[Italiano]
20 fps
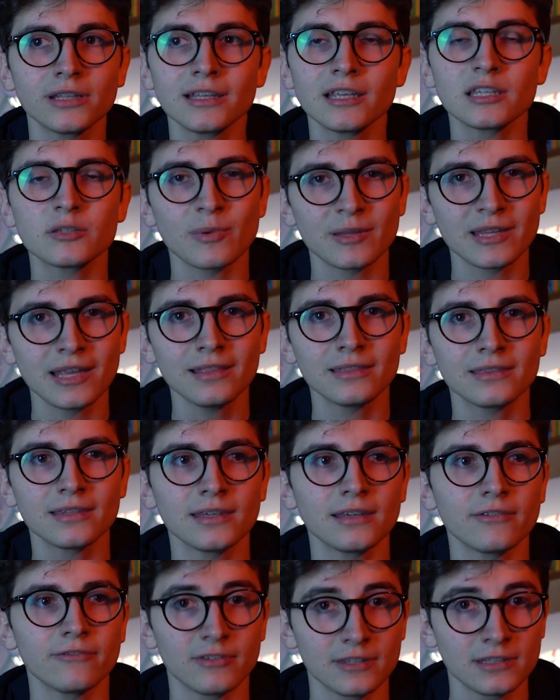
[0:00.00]
degli
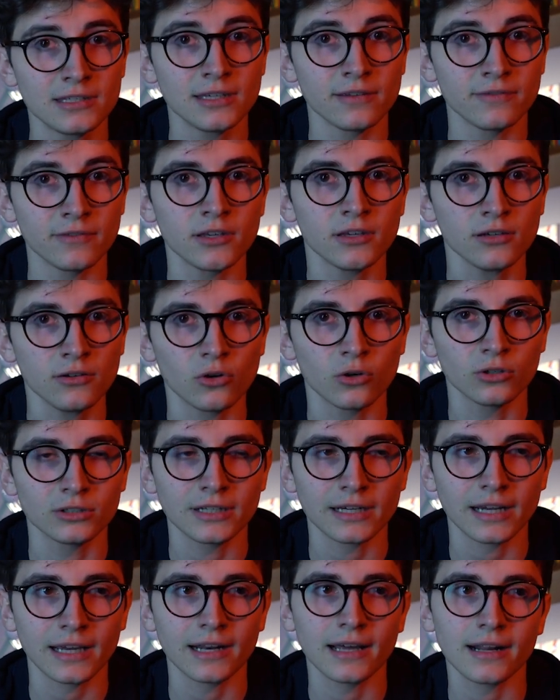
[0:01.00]
espedienti visivi,
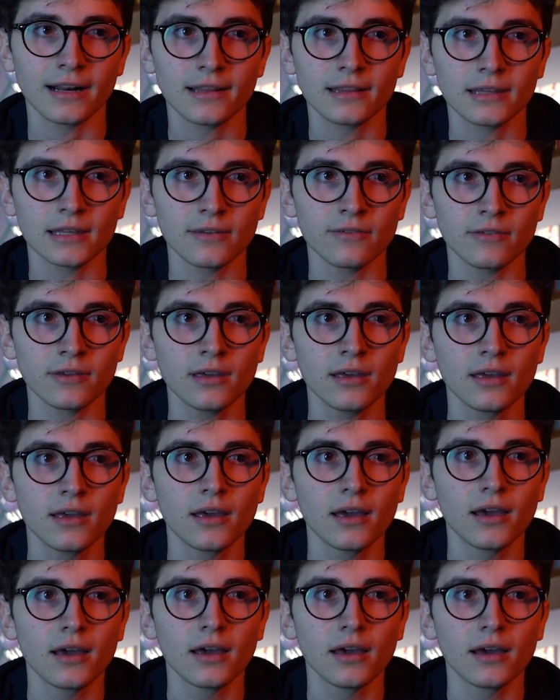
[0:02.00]
oltre che narrativi,
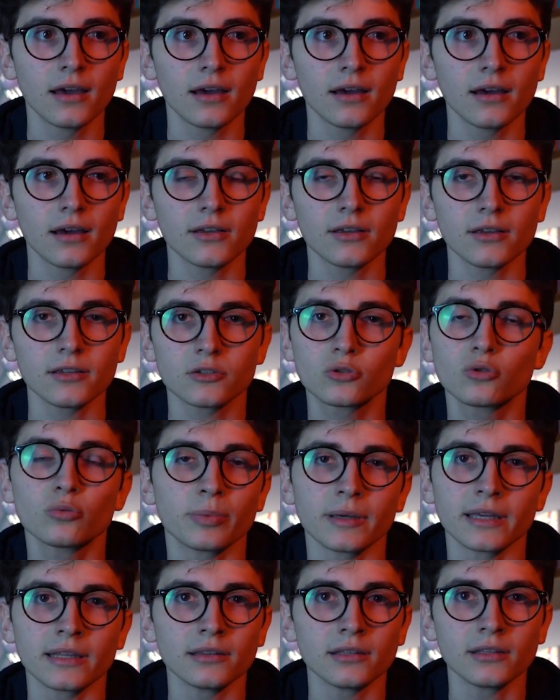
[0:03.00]

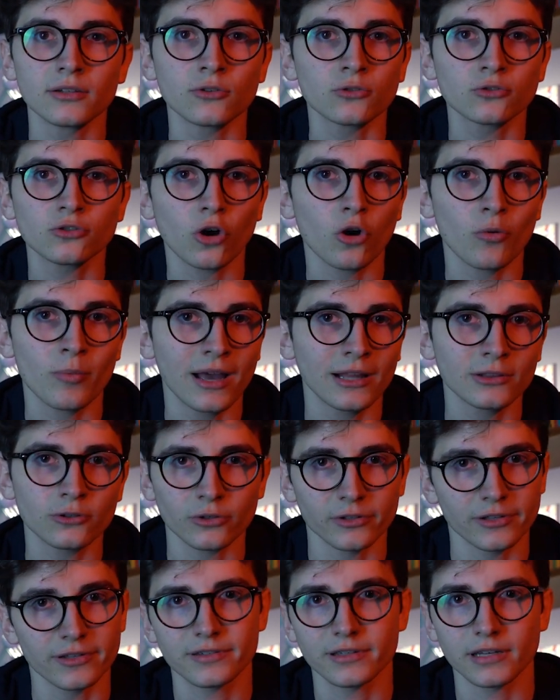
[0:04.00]
stupendi, non so come
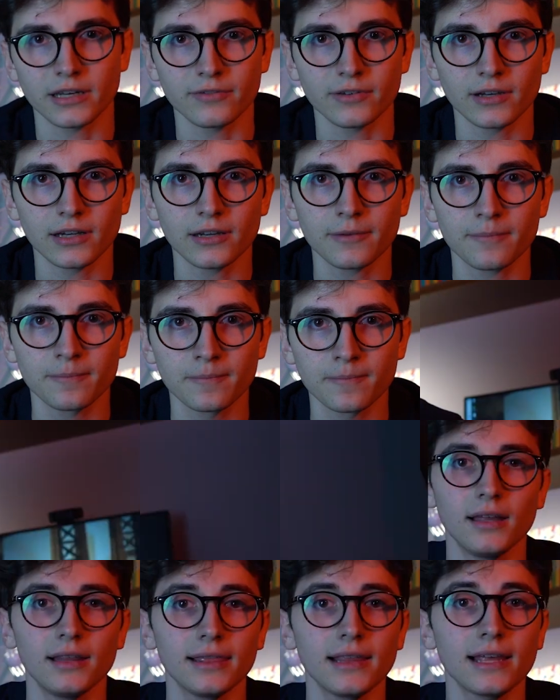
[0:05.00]
altro descriverli.
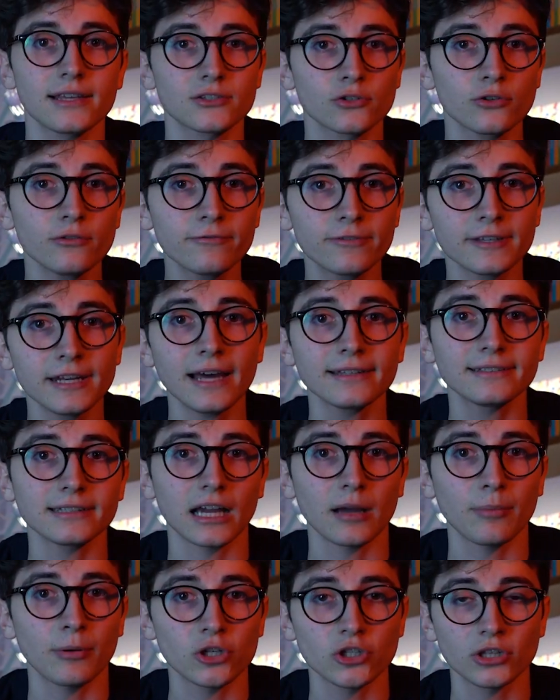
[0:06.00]
La sconfinata
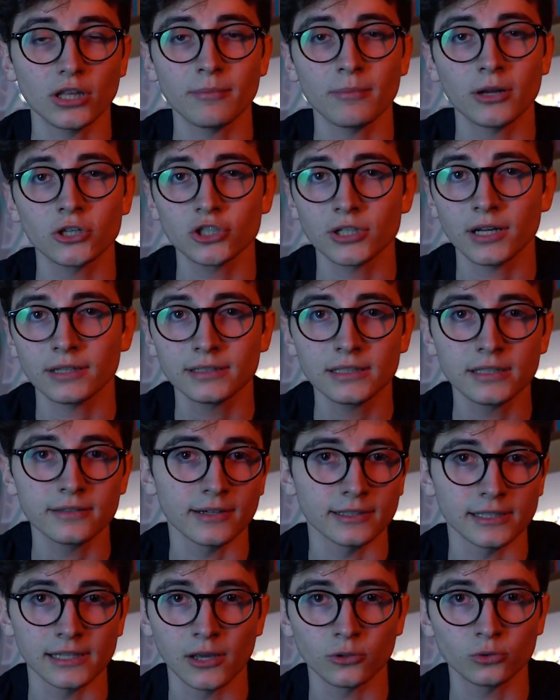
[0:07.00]
capacità
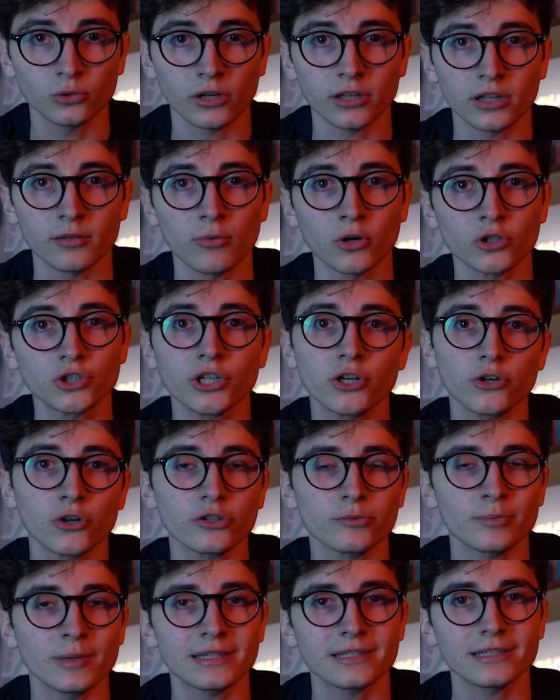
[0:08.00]
immaginativa degli autori di Bojack
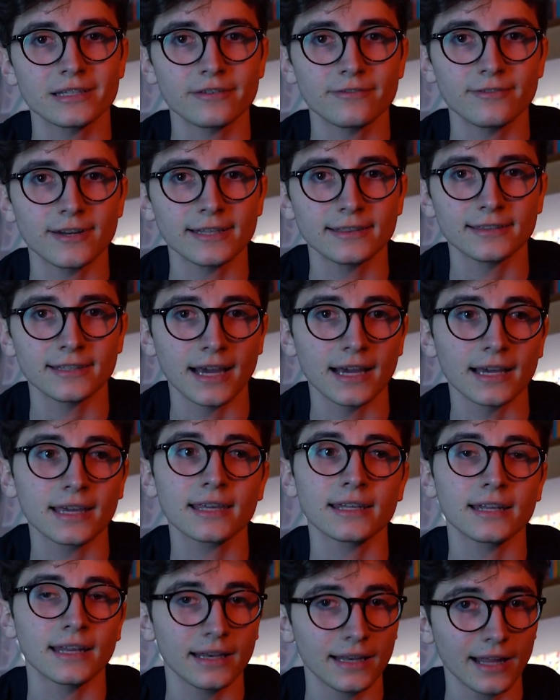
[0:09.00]
Horseman si riflette
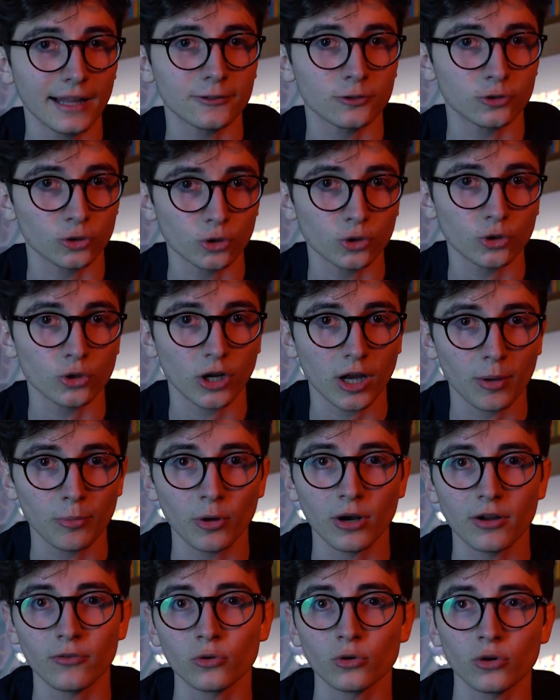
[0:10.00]
anche nell'altro loro
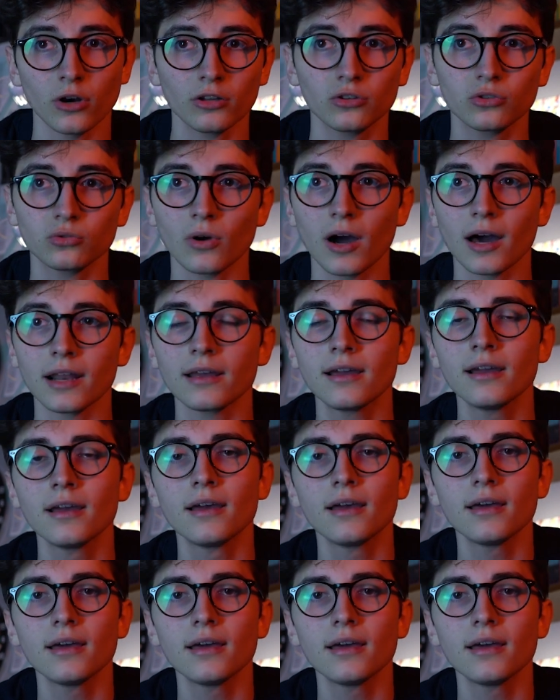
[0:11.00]
capolavoro attuale,